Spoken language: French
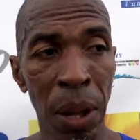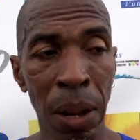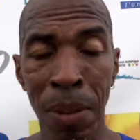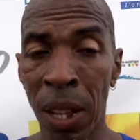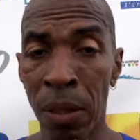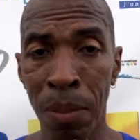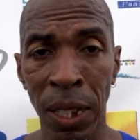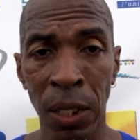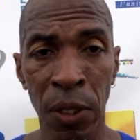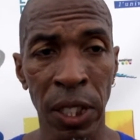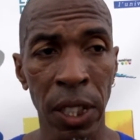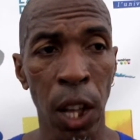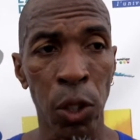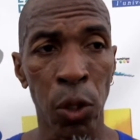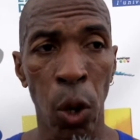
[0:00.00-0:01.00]
belle
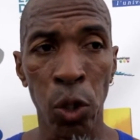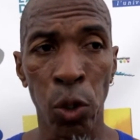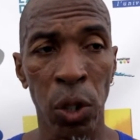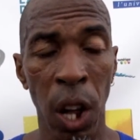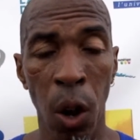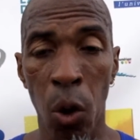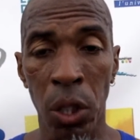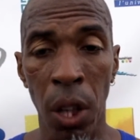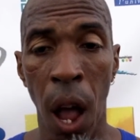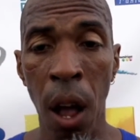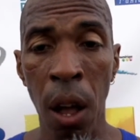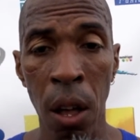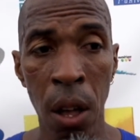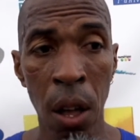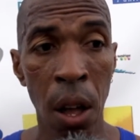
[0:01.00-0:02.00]
manifestation, je suis très content.
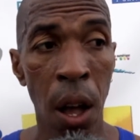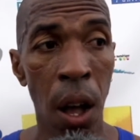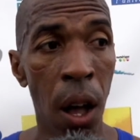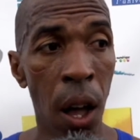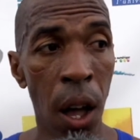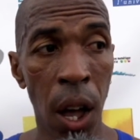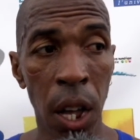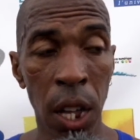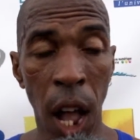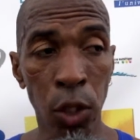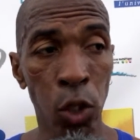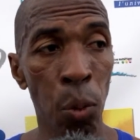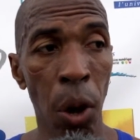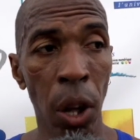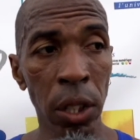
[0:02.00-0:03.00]
Euh, il y a
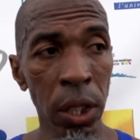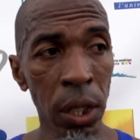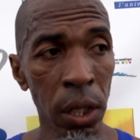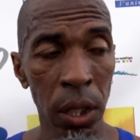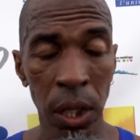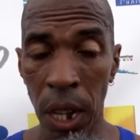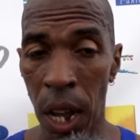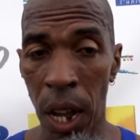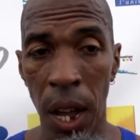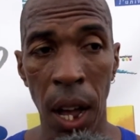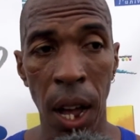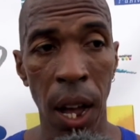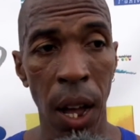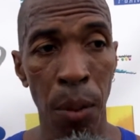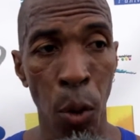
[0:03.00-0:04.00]
du monde, il y
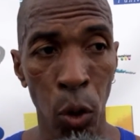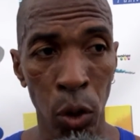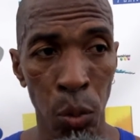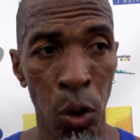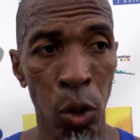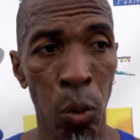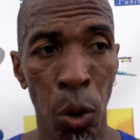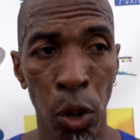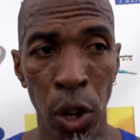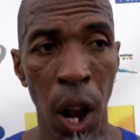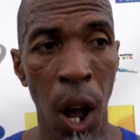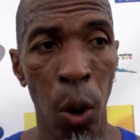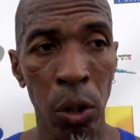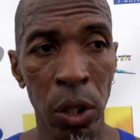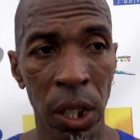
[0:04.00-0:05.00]
a beaucoup de monde au bord de
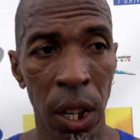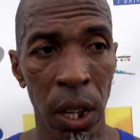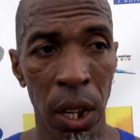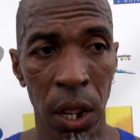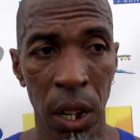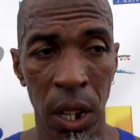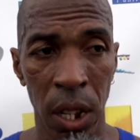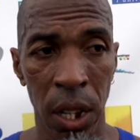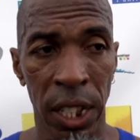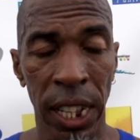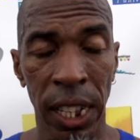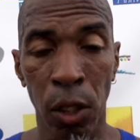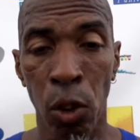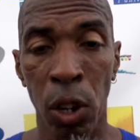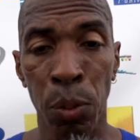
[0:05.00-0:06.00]
la route, les, attaques
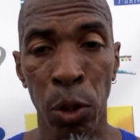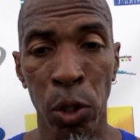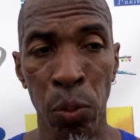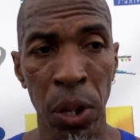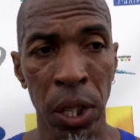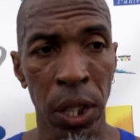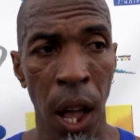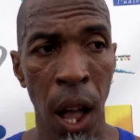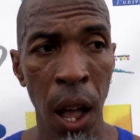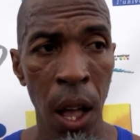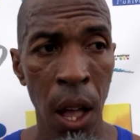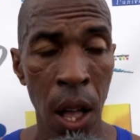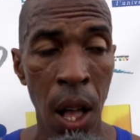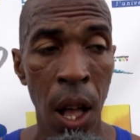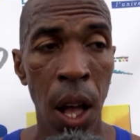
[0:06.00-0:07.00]
athlètes ont répondu présent.
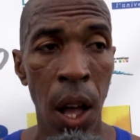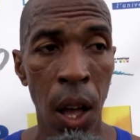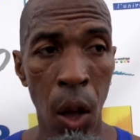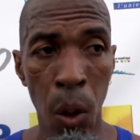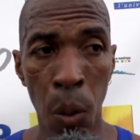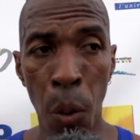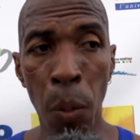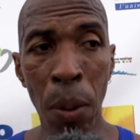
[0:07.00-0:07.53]
Un beau